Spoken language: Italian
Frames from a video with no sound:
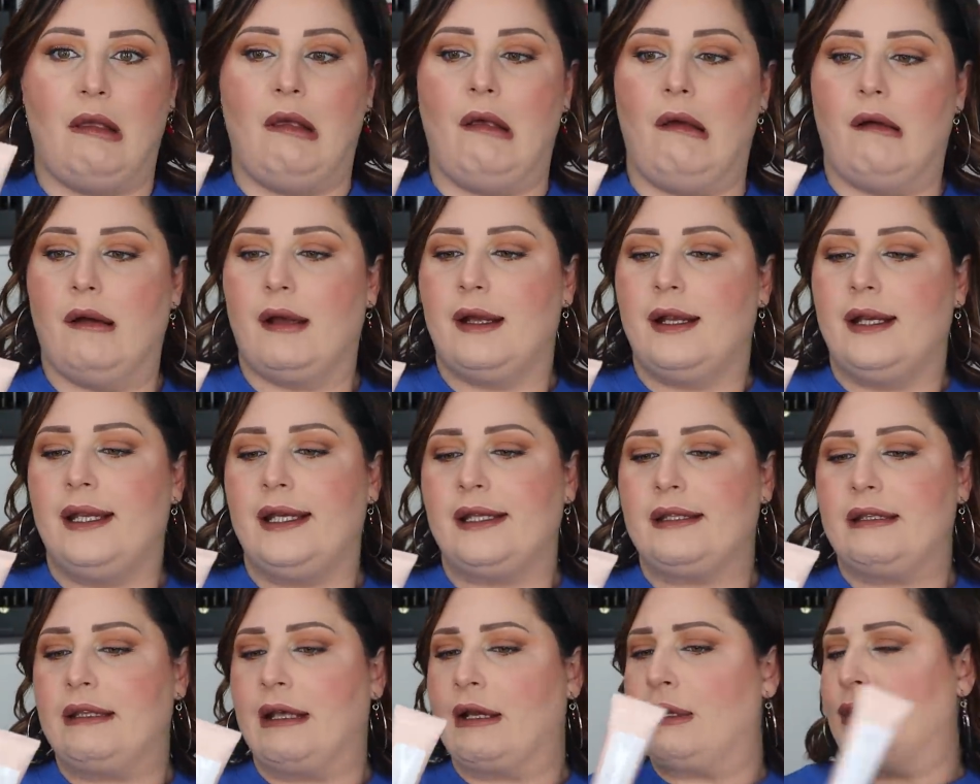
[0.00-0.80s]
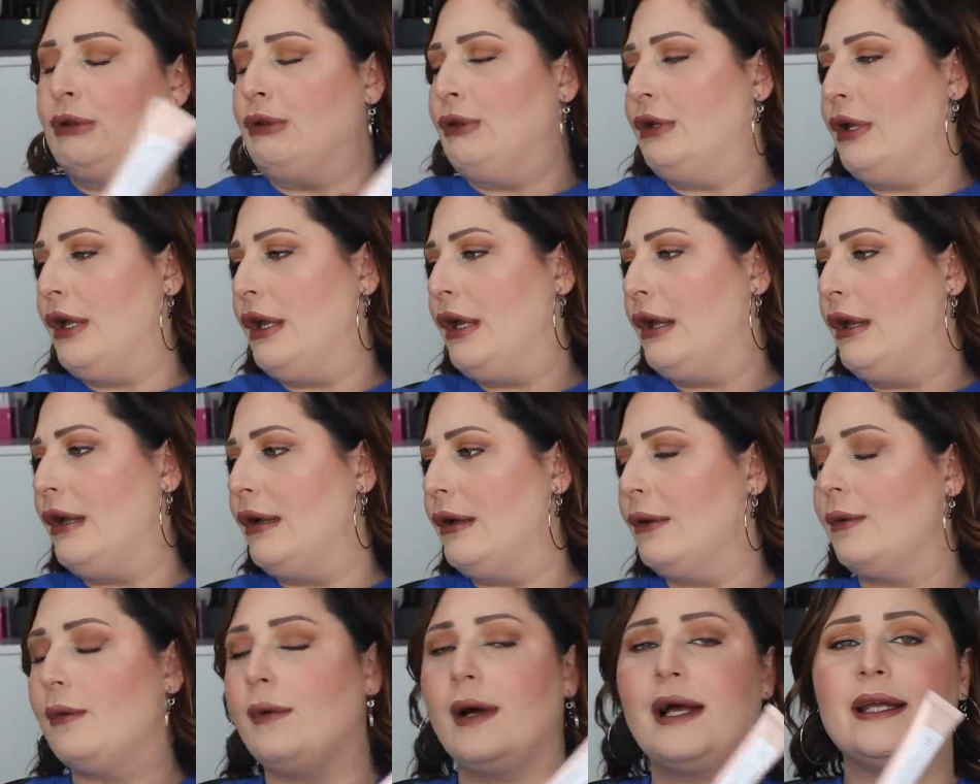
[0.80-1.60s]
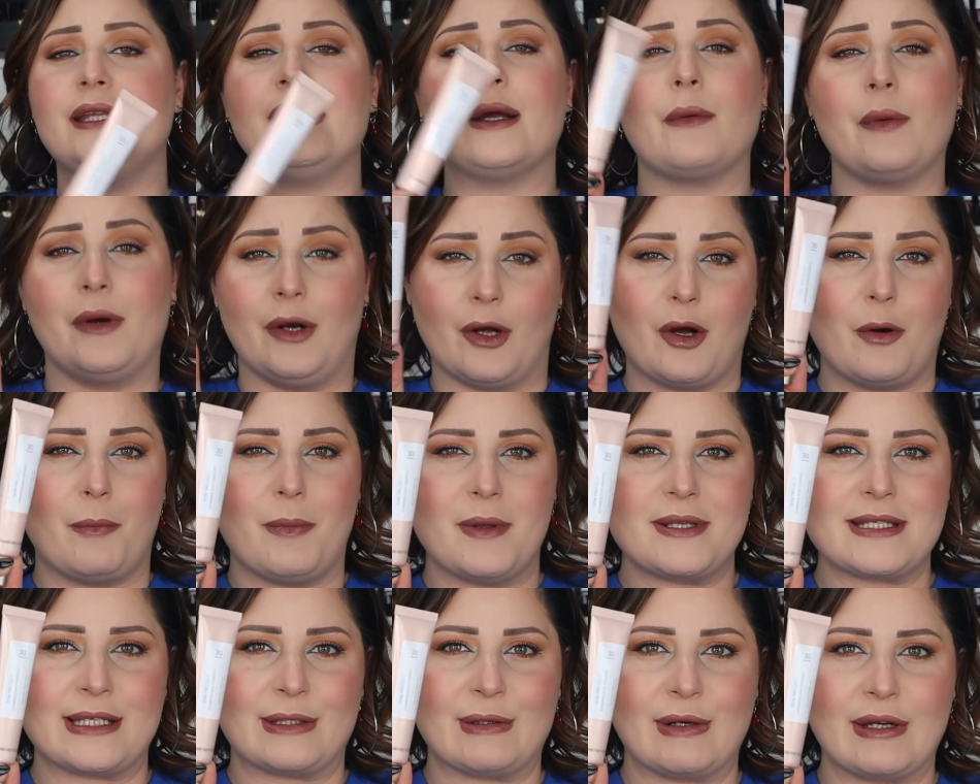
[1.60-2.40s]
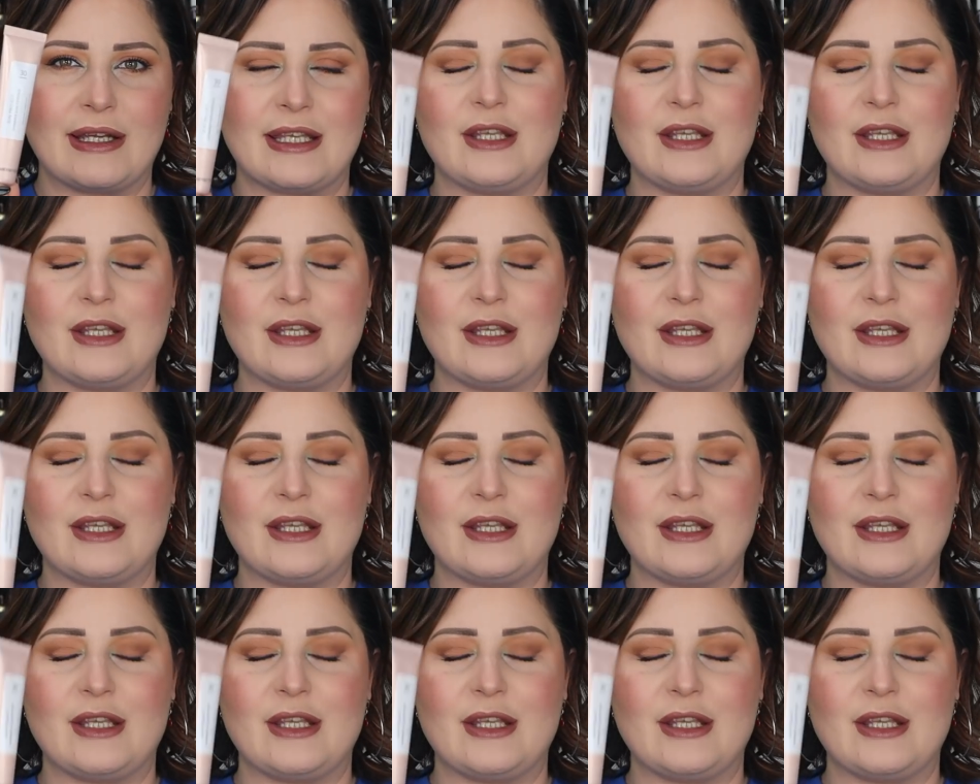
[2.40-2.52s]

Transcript: oh glitter no ed è quello che ho pensato